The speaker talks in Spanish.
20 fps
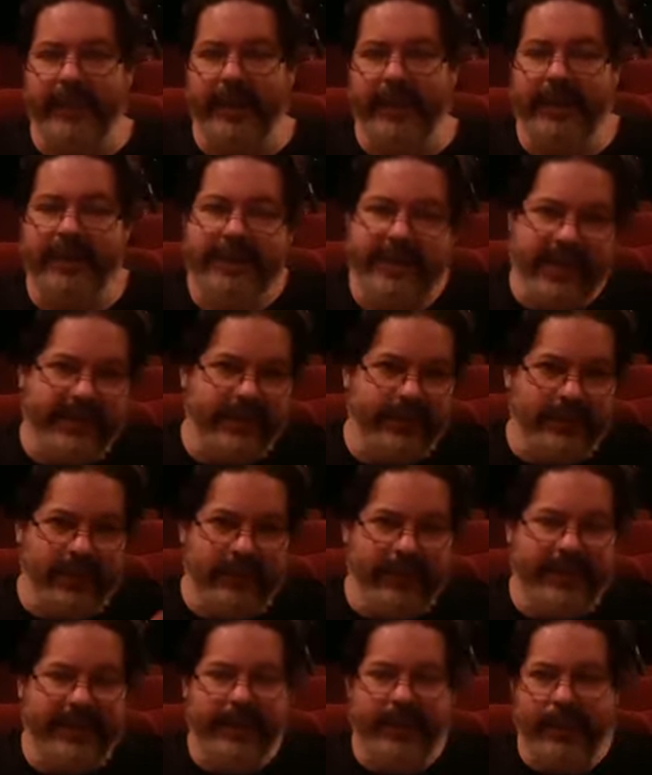Y ya
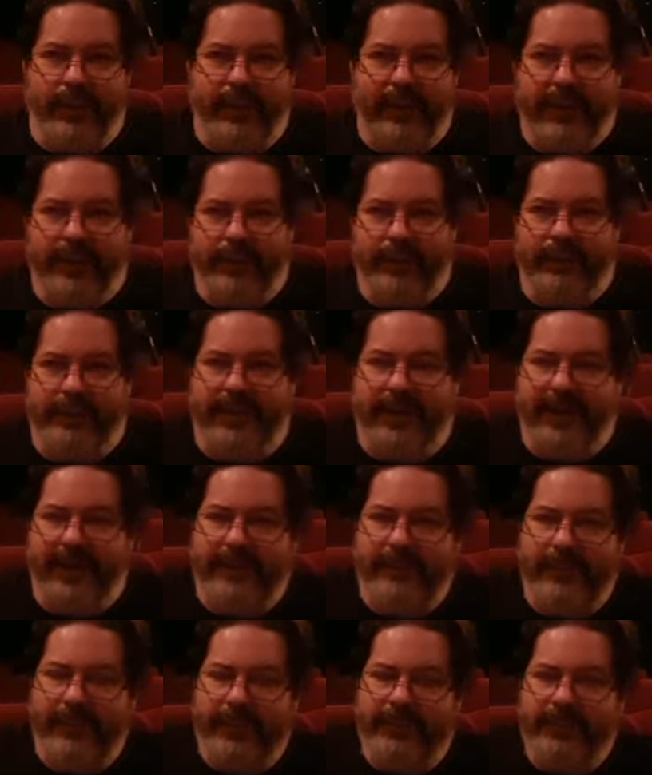seguramente nos
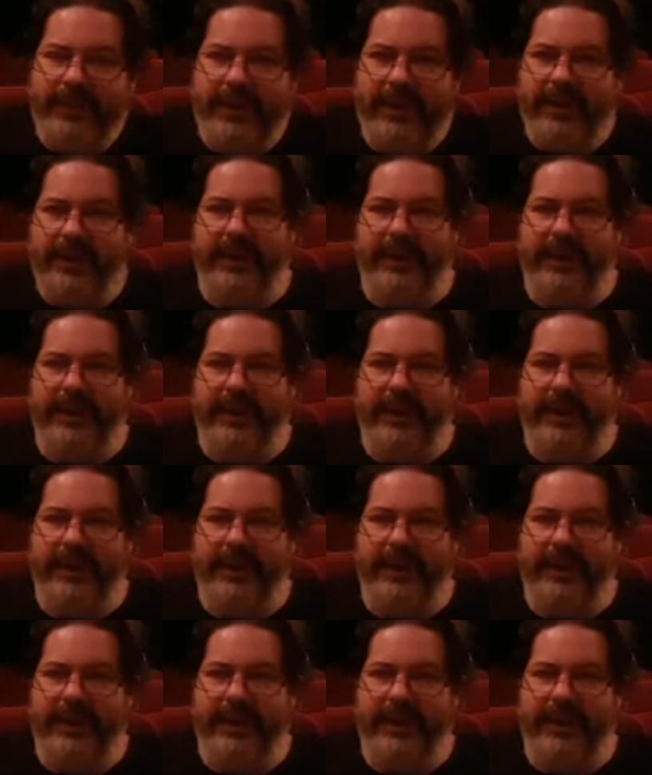reencontraremos